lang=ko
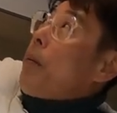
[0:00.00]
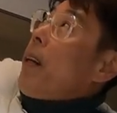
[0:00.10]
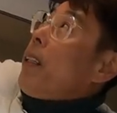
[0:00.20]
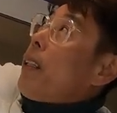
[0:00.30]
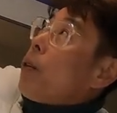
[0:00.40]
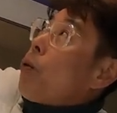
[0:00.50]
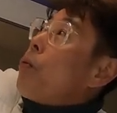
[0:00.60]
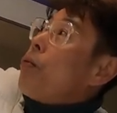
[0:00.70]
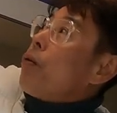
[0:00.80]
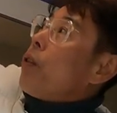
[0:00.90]
이렇게 펠리스에도
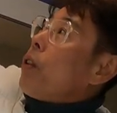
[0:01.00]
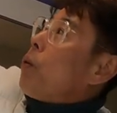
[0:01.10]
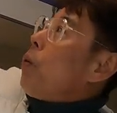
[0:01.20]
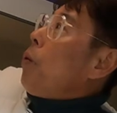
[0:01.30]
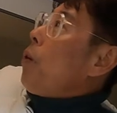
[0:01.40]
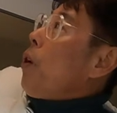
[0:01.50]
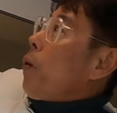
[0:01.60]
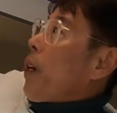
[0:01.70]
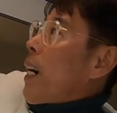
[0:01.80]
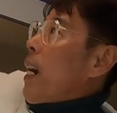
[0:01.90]
송풍구 있고,
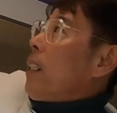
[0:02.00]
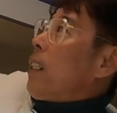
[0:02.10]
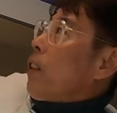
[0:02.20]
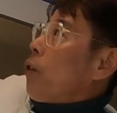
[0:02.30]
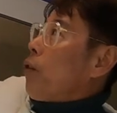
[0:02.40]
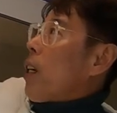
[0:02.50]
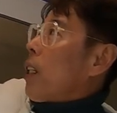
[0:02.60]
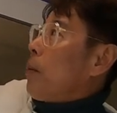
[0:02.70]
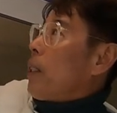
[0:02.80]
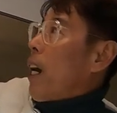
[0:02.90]
여기 라이트, 쫙
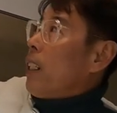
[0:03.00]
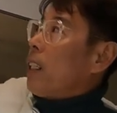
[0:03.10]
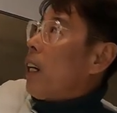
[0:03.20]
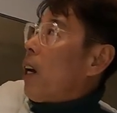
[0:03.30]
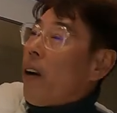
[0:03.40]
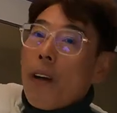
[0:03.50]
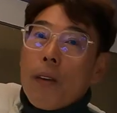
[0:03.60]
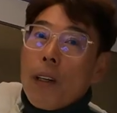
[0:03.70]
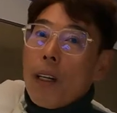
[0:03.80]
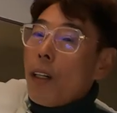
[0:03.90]
키면 라이트가
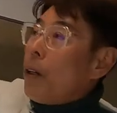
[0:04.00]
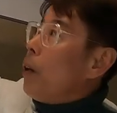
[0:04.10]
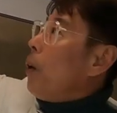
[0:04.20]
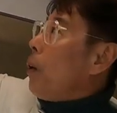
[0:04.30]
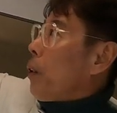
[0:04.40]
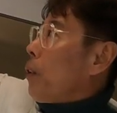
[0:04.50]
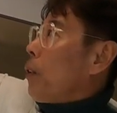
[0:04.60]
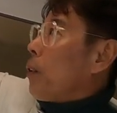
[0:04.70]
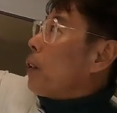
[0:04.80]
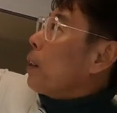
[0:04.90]
나와요. 오, 이거는. 어,
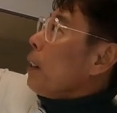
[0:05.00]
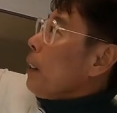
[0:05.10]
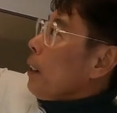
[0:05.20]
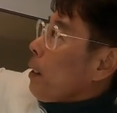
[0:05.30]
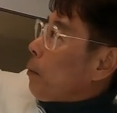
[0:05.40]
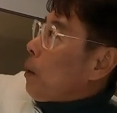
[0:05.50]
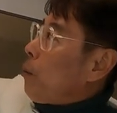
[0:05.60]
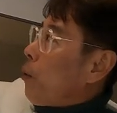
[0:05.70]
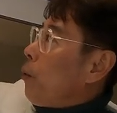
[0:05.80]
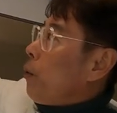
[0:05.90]
이거는
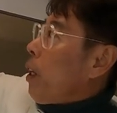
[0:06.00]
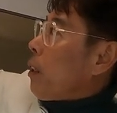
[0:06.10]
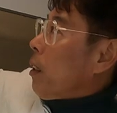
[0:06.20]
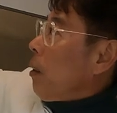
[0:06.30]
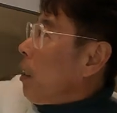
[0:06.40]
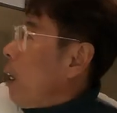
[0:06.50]
부러운데 이렇게